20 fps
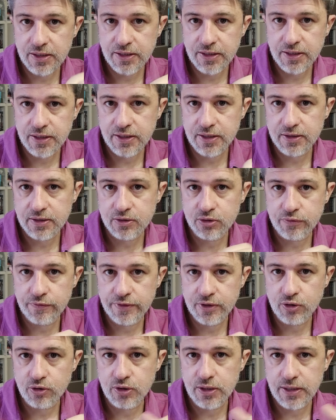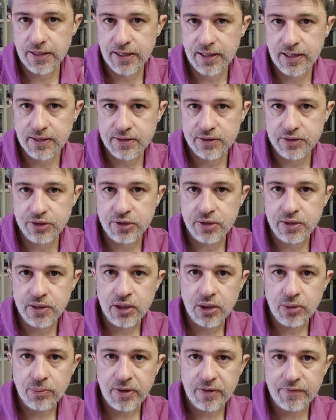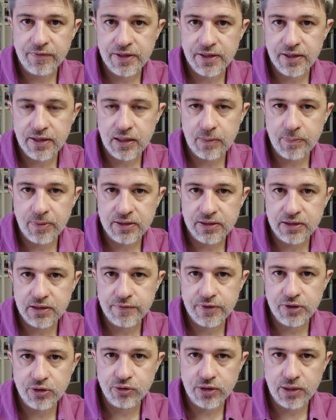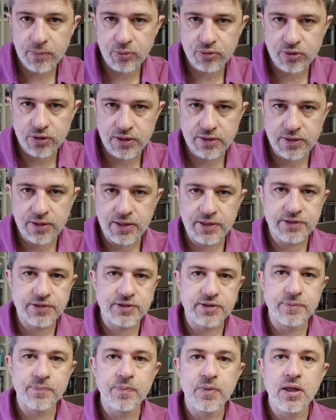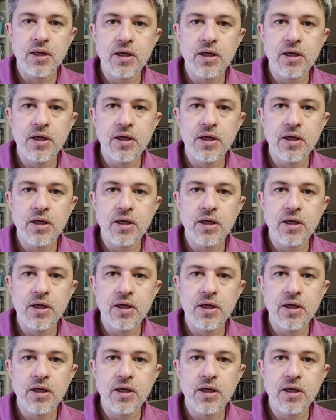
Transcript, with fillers: link dove collegarti per vedere la parte di video che più ti interessa.